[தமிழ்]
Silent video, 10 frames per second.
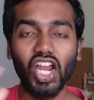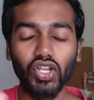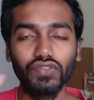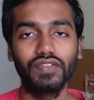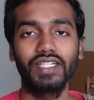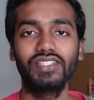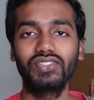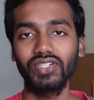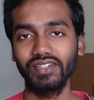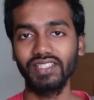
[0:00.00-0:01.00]
ஹலோ
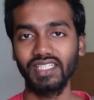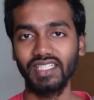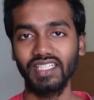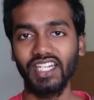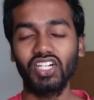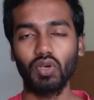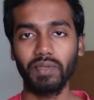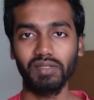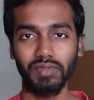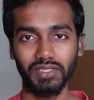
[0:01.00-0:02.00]
ஃப்ரெண்ட்ஸ் டுடே வந்துட்டு என்ன
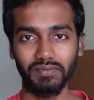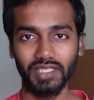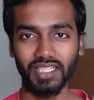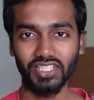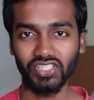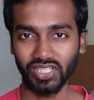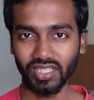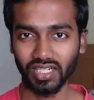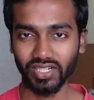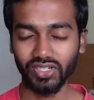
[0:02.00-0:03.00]
டாப்பிக்னு பார்த்தோம்னா
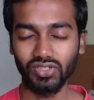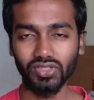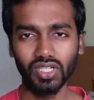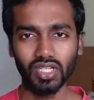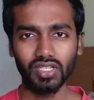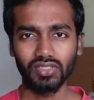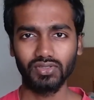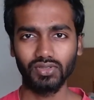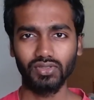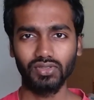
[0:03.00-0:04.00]
சந்திராயன் டூ
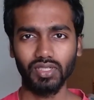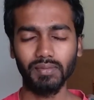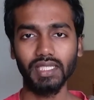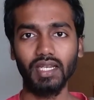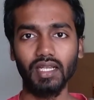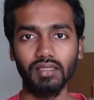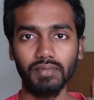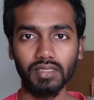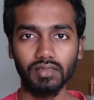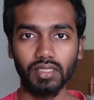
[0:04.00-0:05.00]
ஸோ நம்மளுக்கு
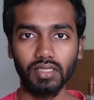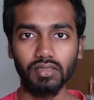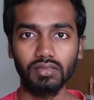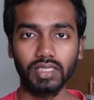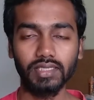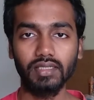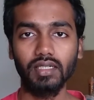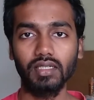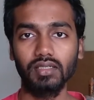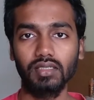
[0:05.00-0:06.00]
எல்லாத்தையுமே தெரியும்
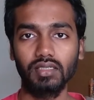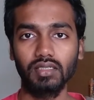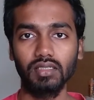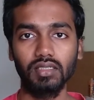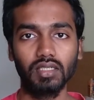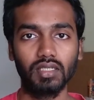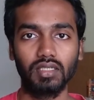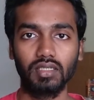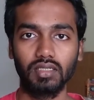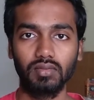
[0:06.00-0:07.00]
ரீசெண்டாக வந்துட்டு
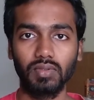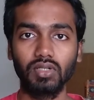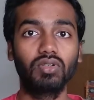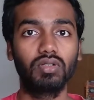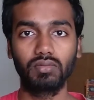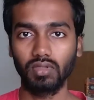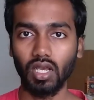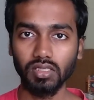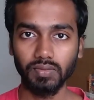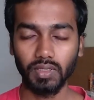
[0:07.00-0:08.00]
இப்போ
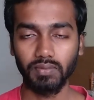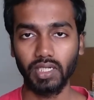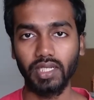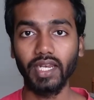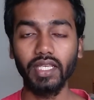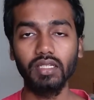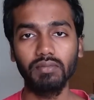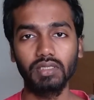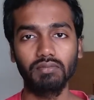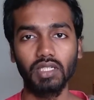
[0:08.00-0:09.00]
லான்ச் பண்ண போகிறாங்க
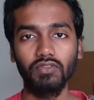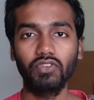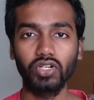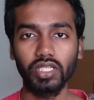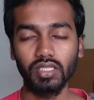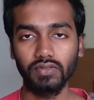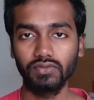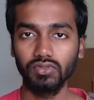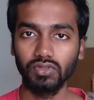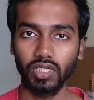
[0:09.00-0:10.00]
என்னைக்குன்னு பார்த்தோம்னா ஃபோர்டீன்த்
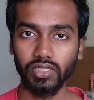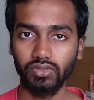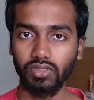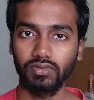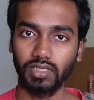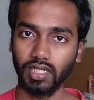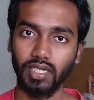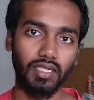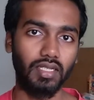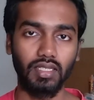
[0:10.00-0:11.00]
ஆஃப் ஜூலை டூ தௌசண்ட்
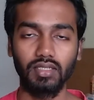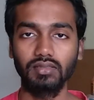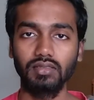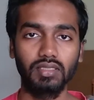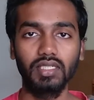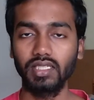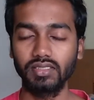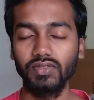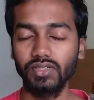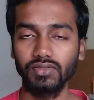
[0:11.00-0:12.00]
நைன்டீன் அதாவது வந்து
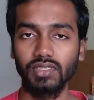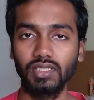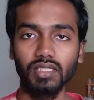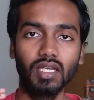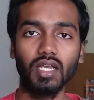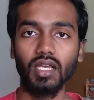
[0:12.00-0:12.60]
நெக்ஸ்ட் வீக் வந்துட்டு